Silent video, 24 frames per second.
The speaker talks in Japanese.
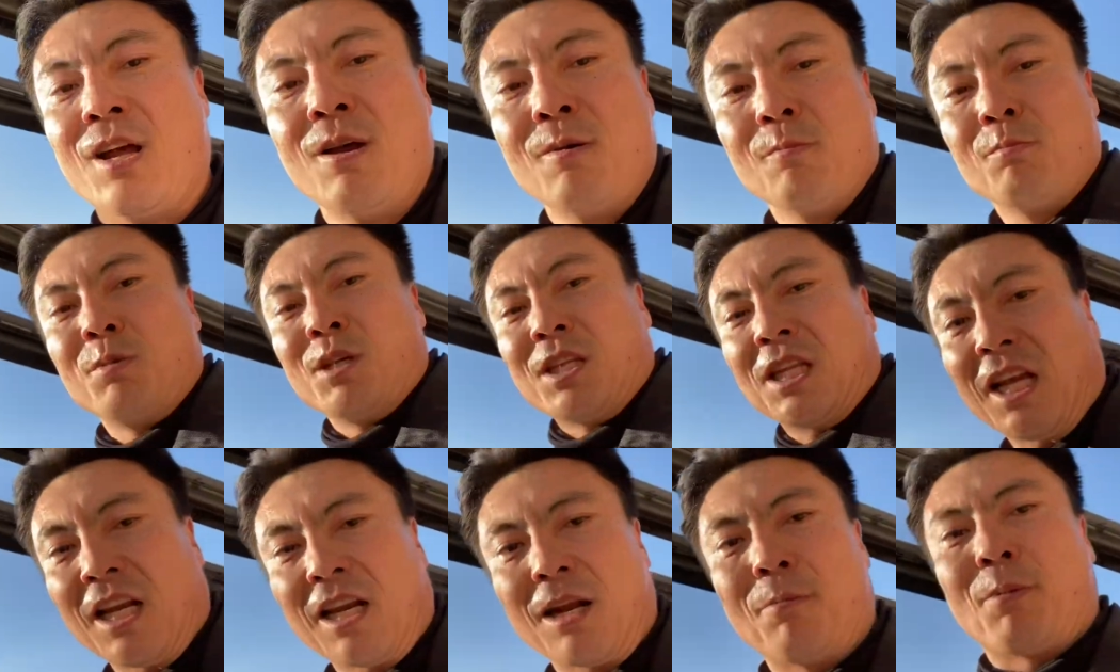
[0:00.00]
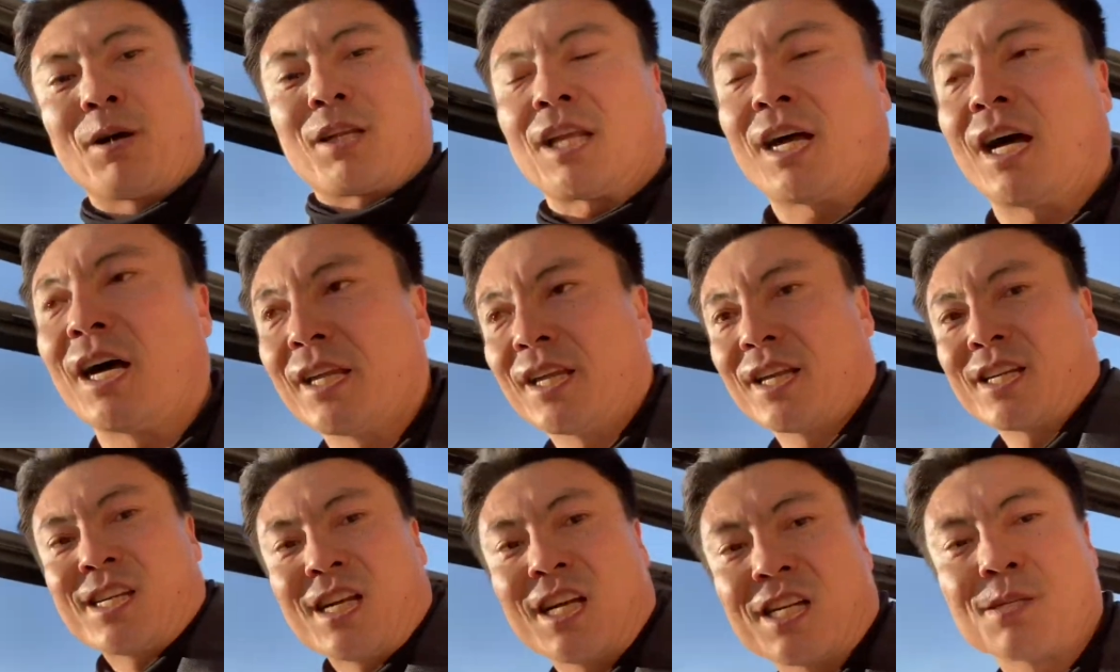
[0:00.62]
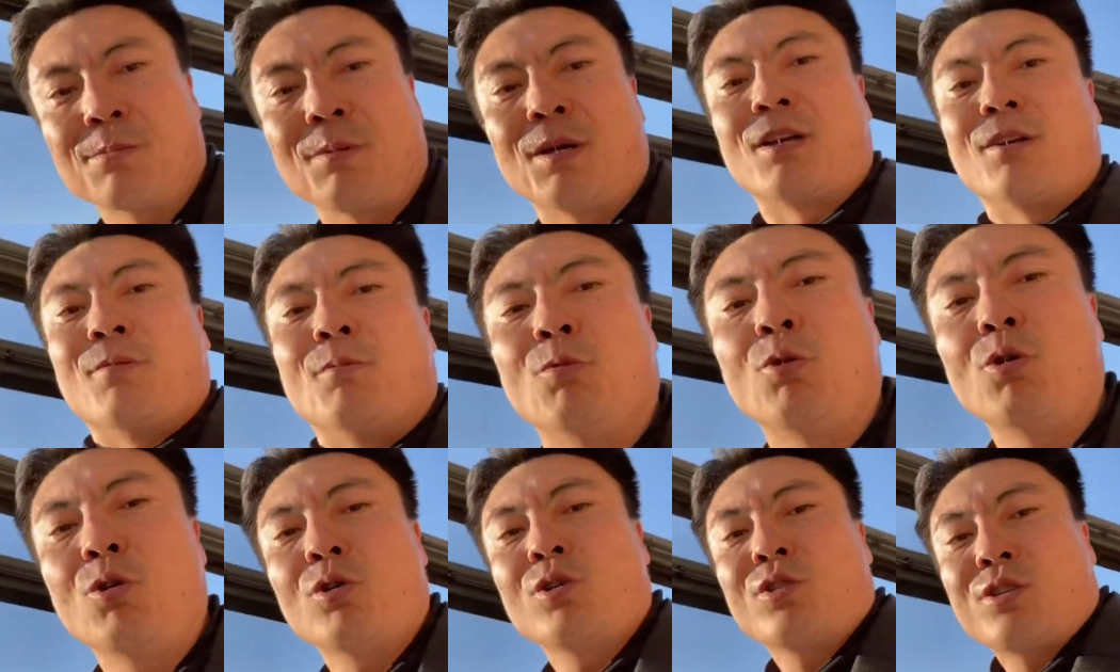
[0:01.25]
見たらまた話し始める。
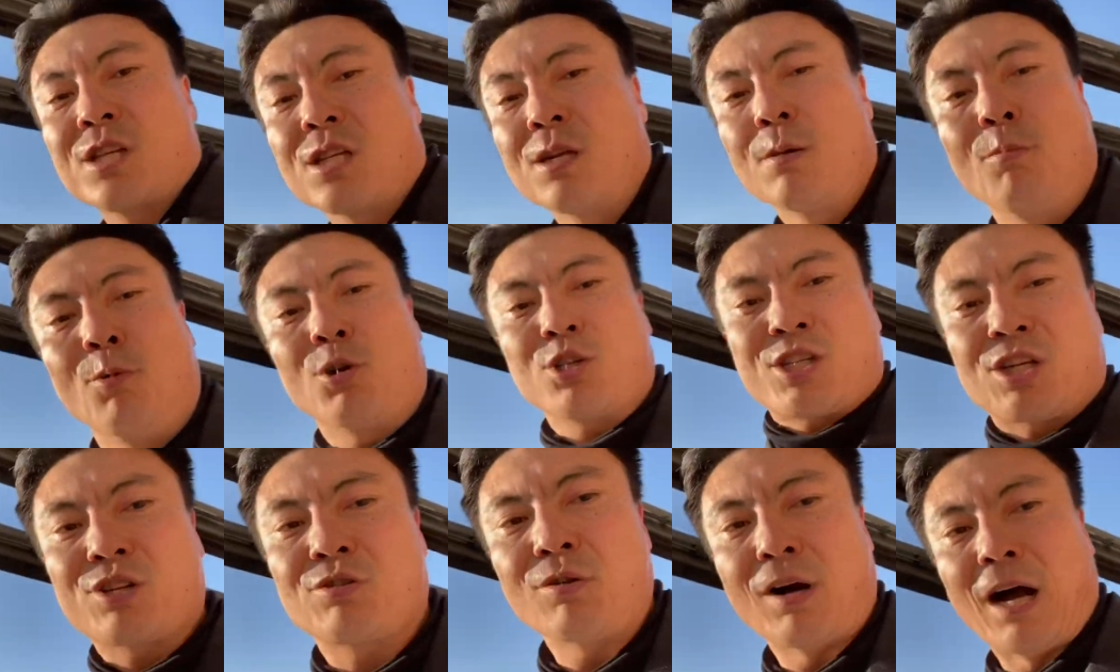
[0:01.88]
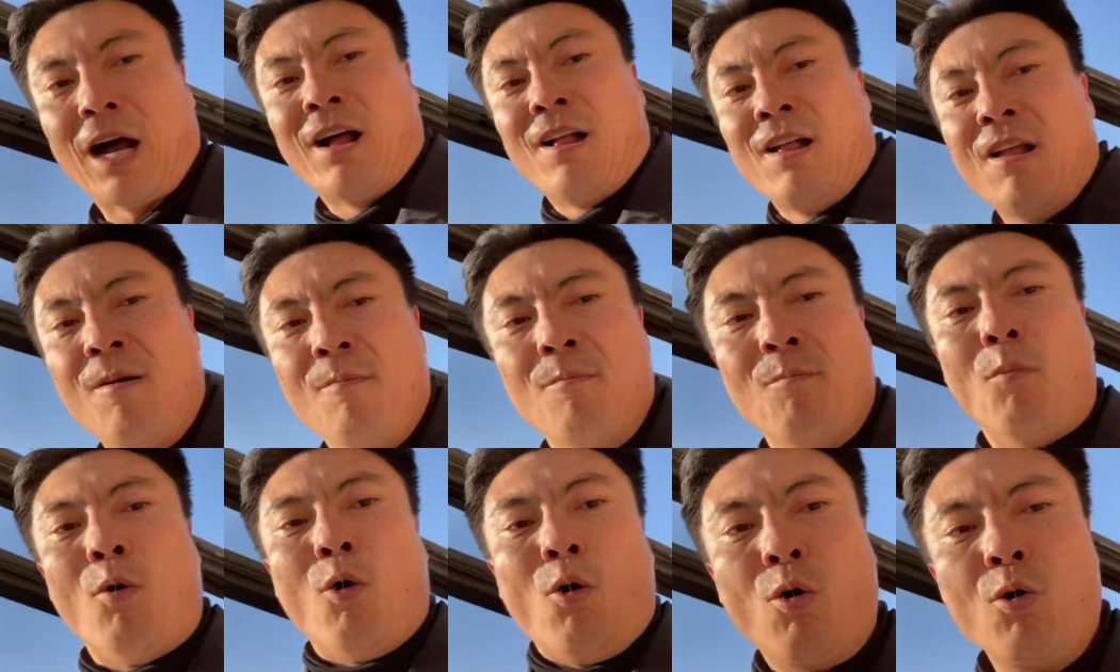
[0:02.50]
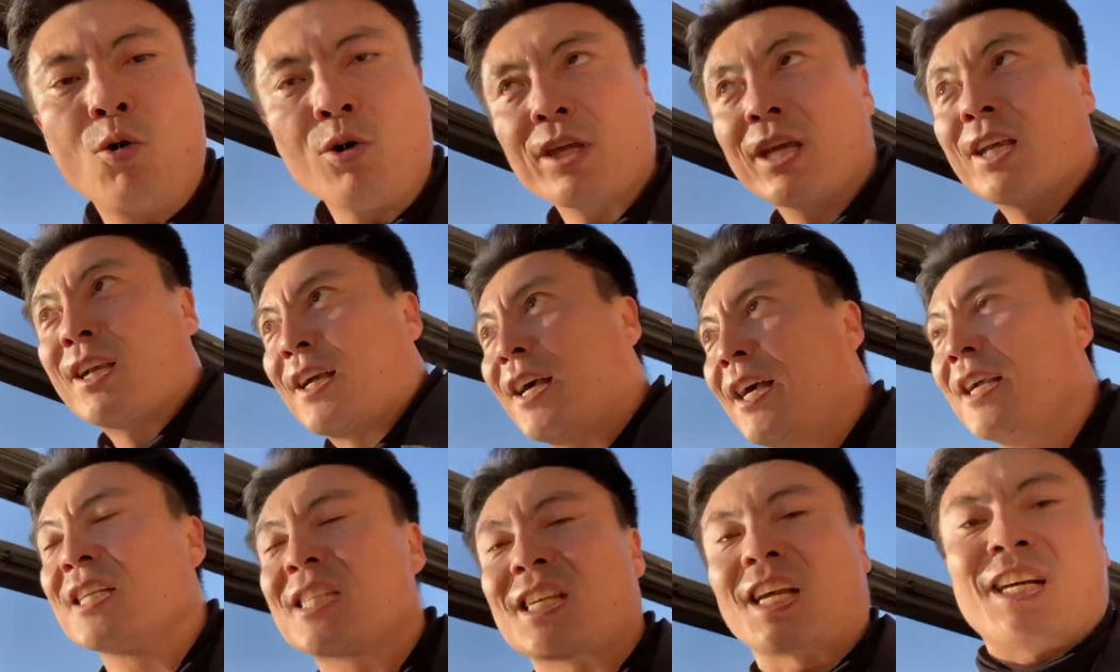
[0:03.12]
ももしくは、もう一
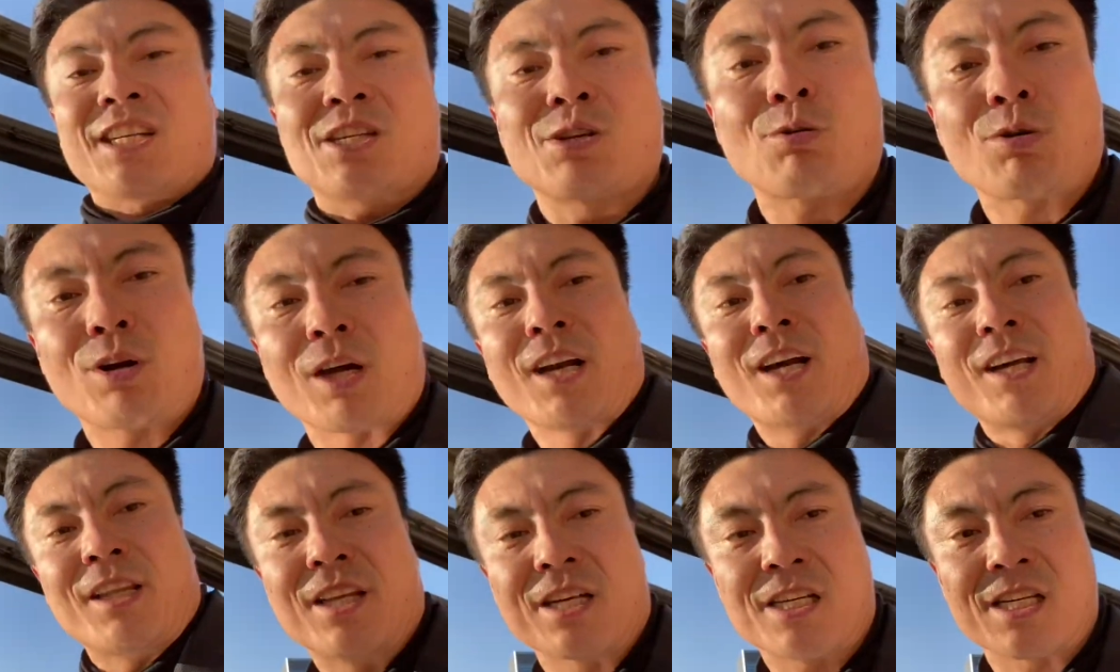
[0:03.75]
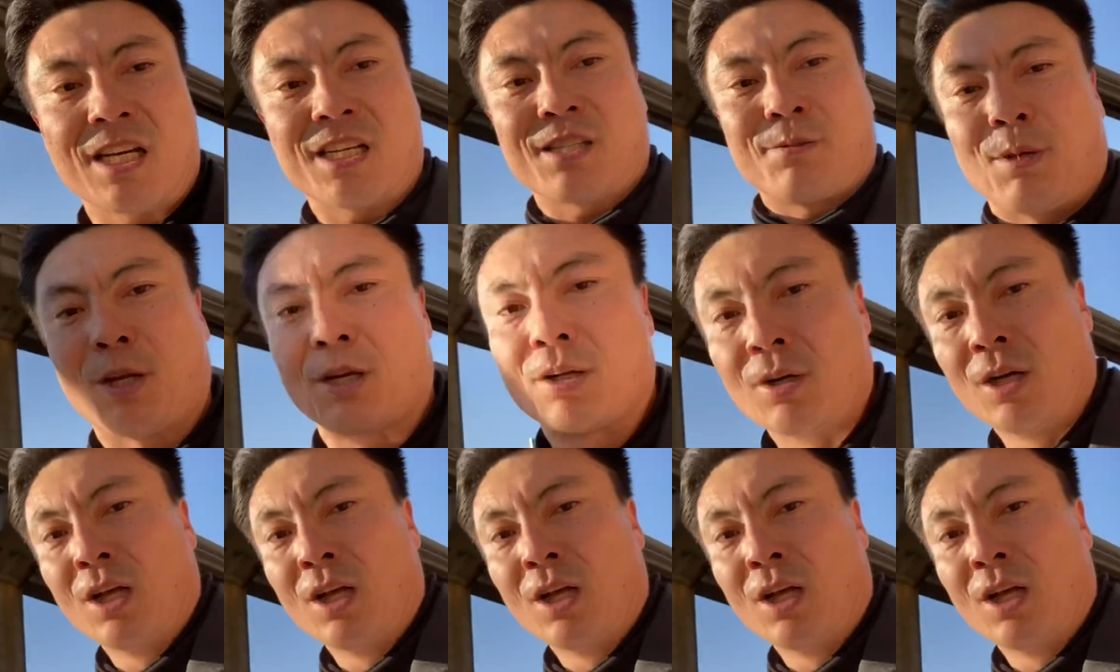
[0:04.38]
回最初から話し始める。